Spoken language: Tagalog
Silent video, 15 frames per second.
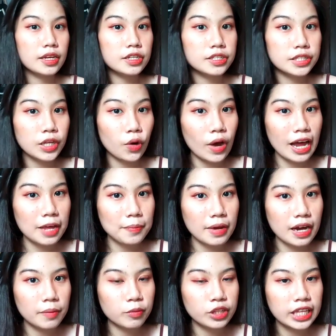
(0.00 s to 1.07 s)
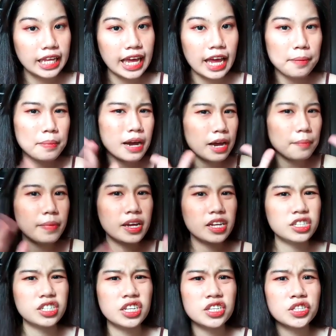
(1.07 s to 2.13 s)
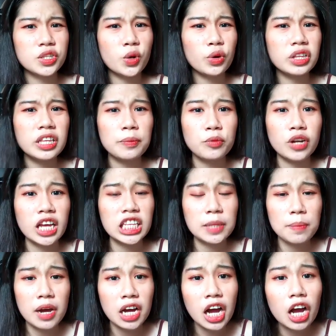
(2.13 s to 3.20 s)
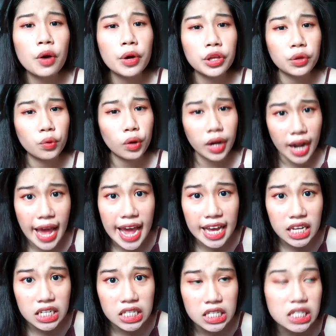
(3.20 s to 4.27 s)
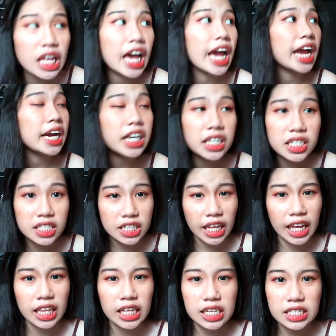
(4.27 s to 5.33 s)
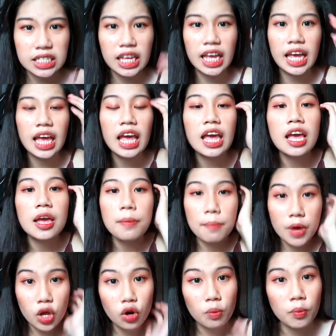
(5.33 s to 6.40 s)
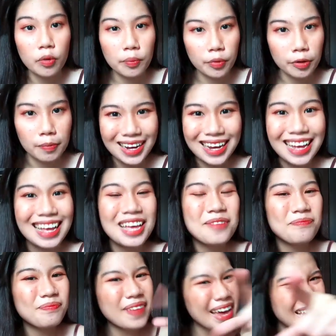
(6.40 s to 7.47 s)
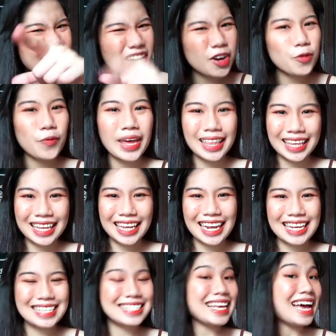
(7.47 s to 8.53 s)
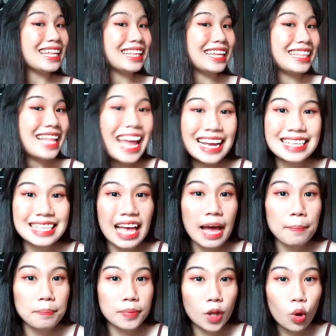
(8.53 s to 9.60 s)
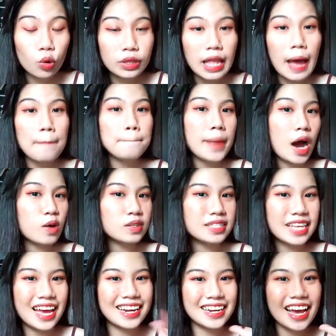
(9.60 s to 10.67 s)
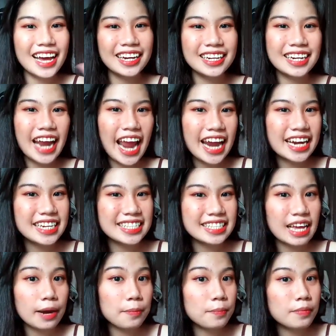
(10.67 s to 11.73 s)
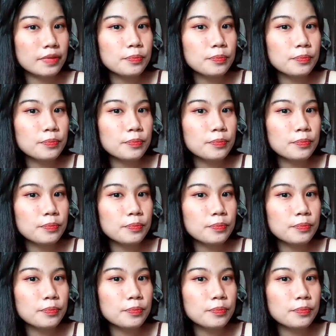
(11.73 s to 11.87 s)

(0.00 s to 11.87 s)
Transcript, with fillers: So, hi mga butike, mga beshi. So, hindi po natin magagawa yung next na hairstyle kasi meron pong problem. Pero wait ka lang sa ating next upload about sa another hairstyle